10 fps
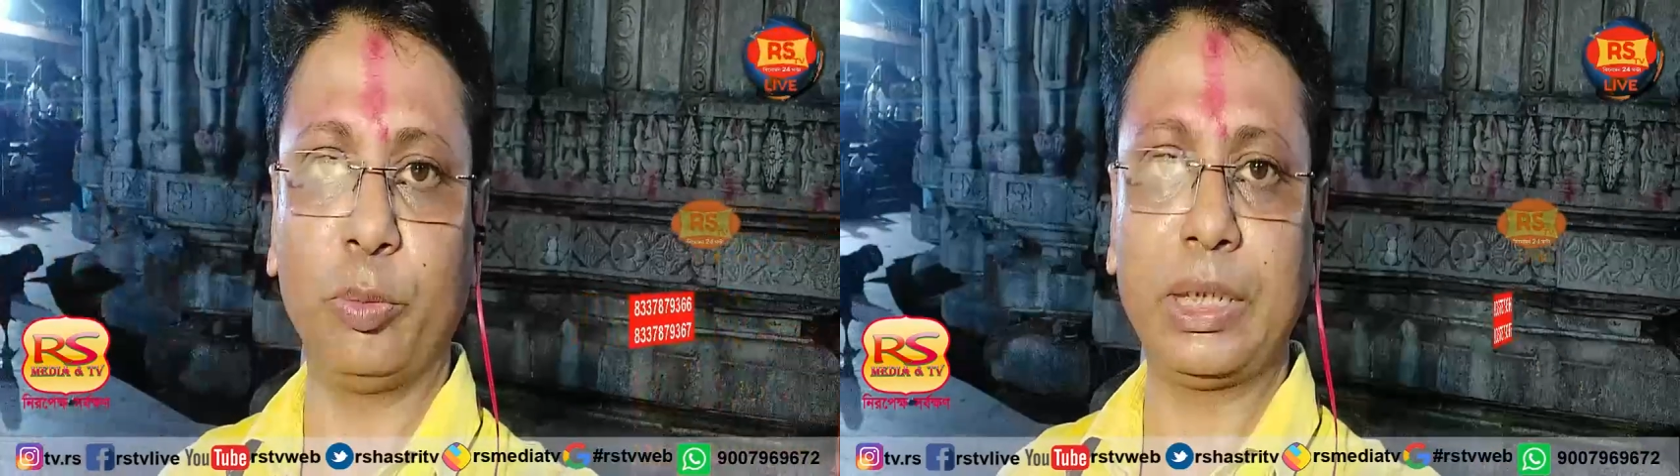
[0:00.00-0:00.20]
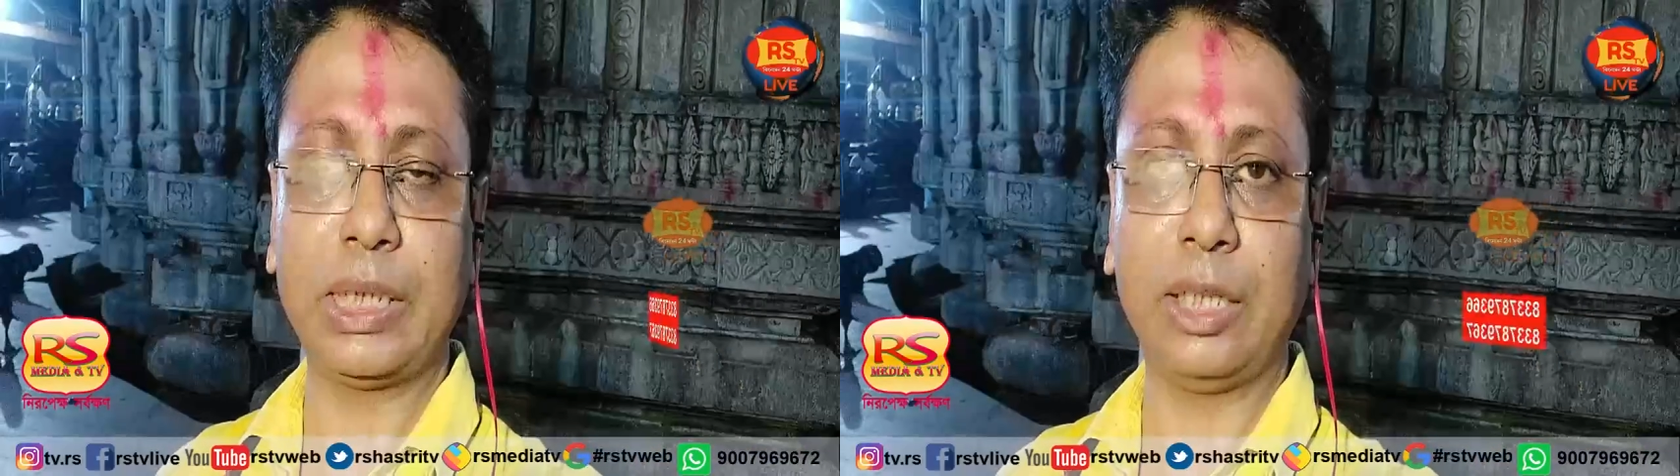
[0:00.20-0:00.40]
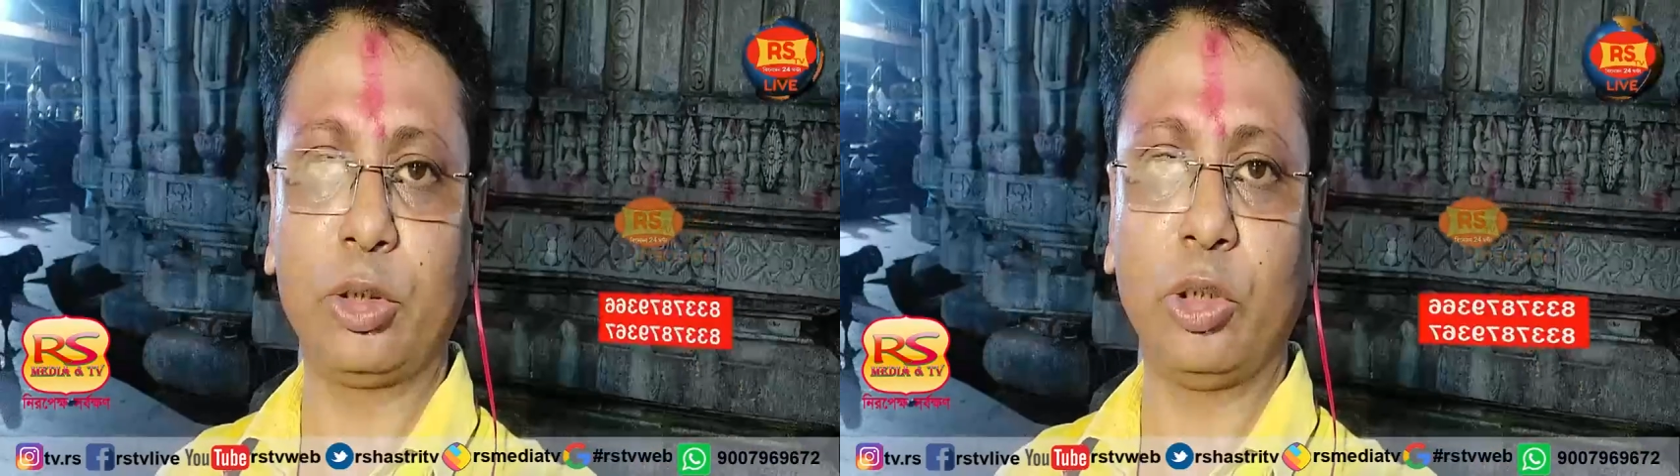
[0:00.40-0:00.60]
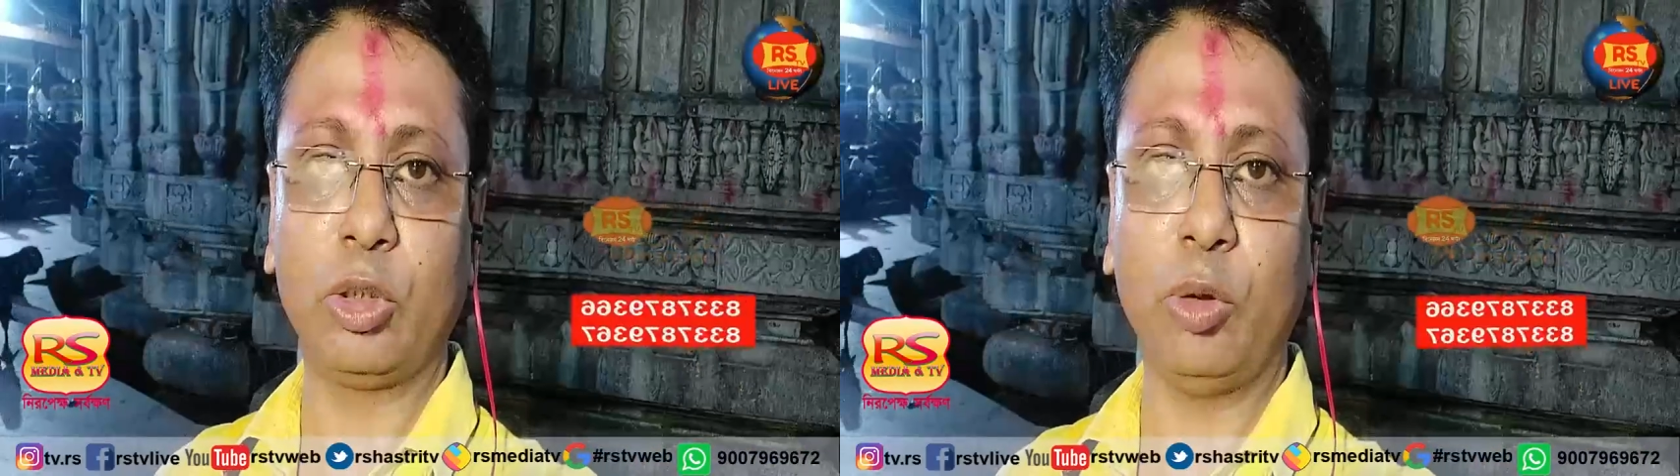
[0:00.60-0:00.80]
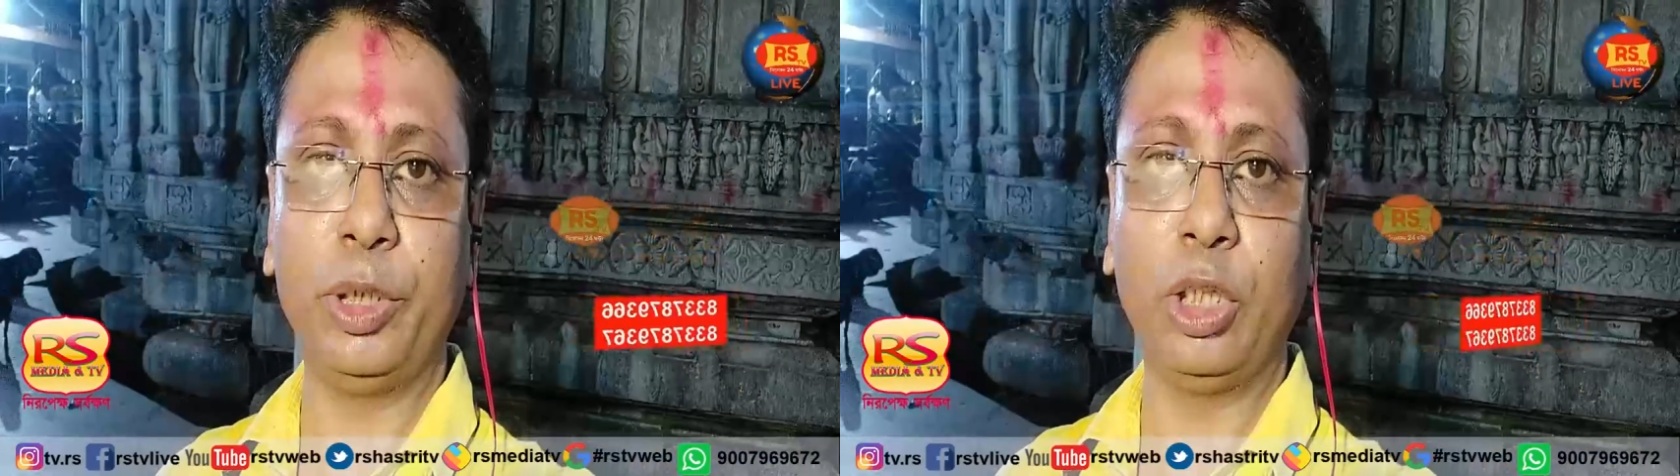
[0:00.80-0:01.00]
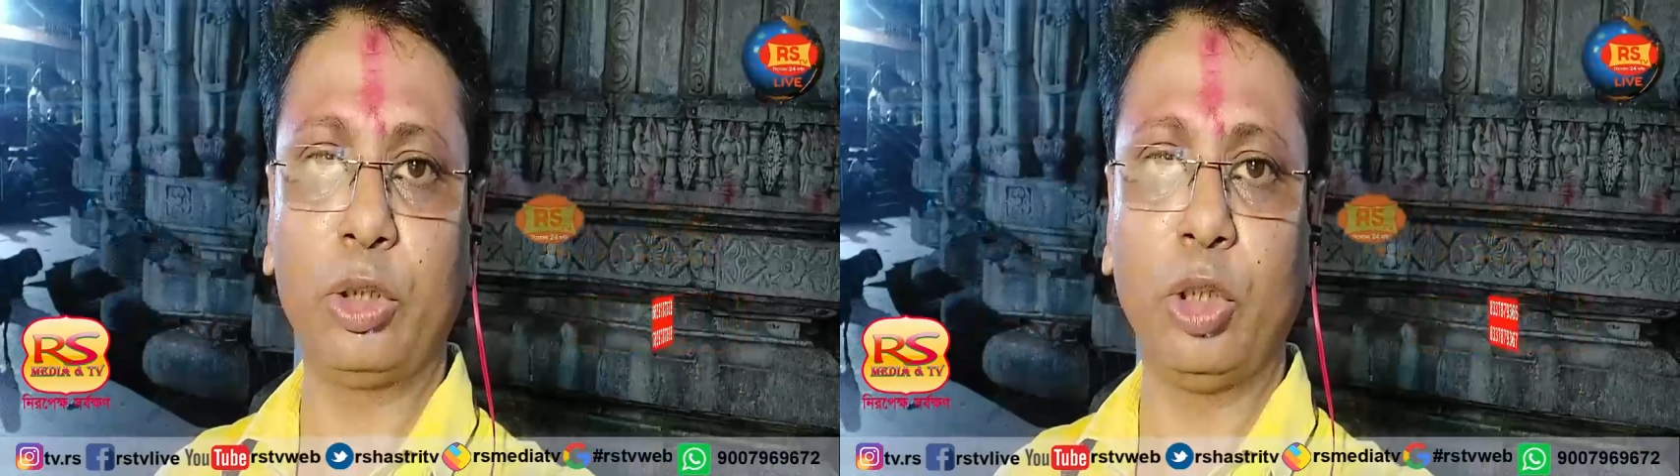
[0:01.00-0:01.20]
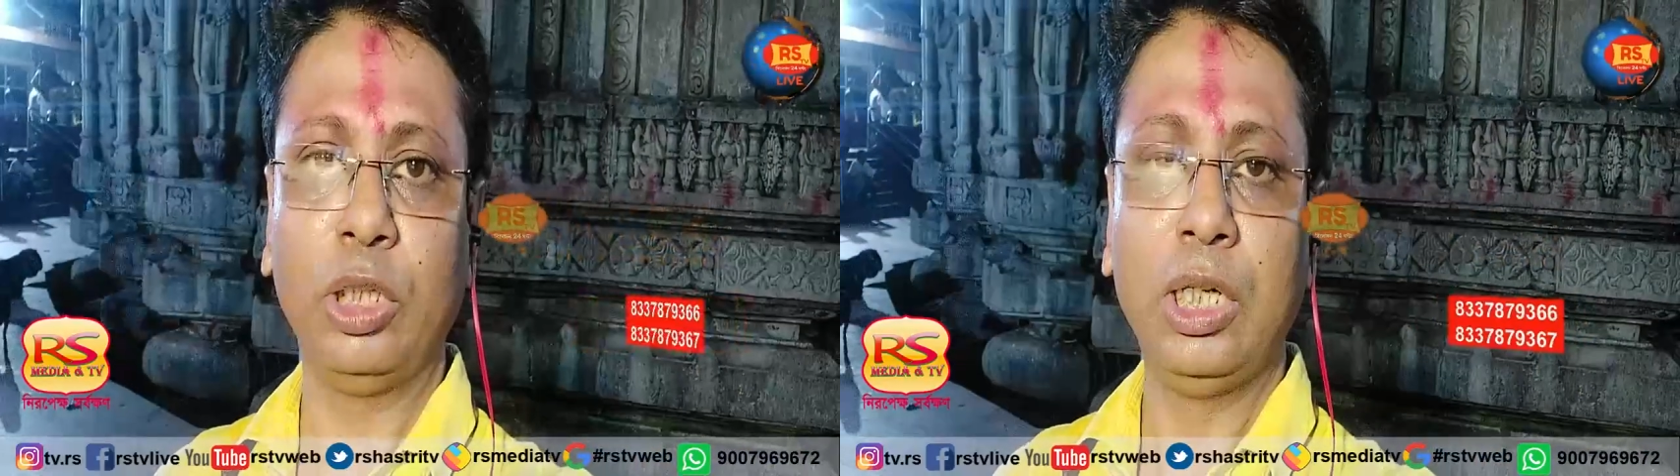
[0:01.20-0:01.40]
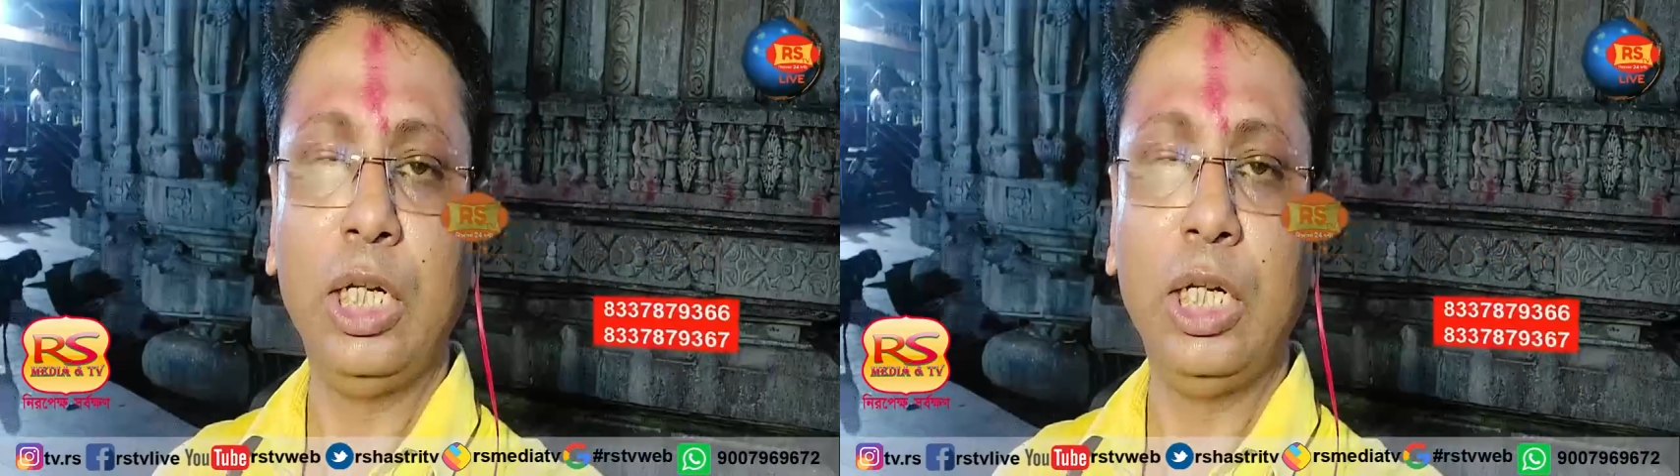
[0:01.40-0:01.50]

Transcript: শুভেচ্ছা আন্তরিক অভিনন্দন